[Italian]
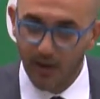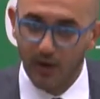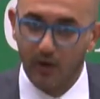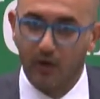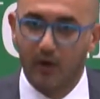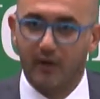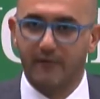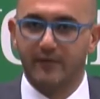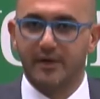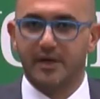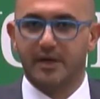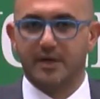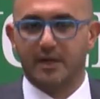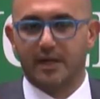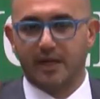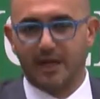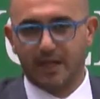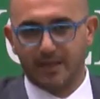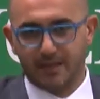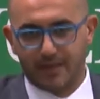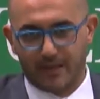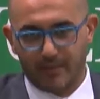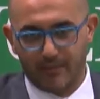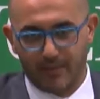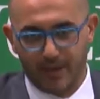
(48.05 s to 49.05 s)
o a venire
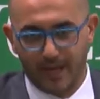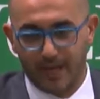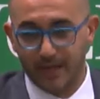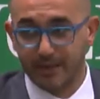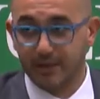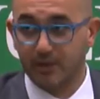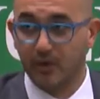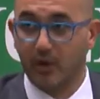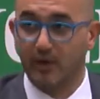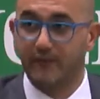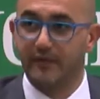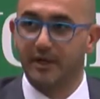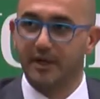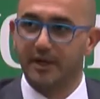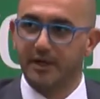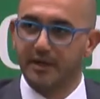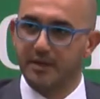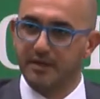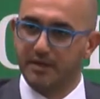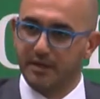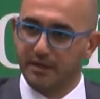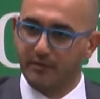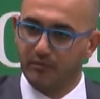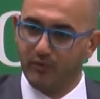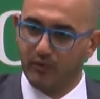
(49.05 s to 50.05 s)
dall'altra parte, o a venire in
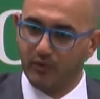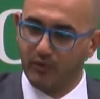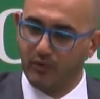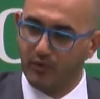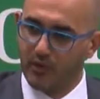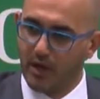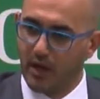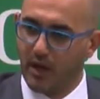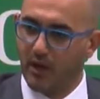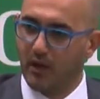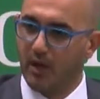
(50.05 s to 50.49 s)
tribuna,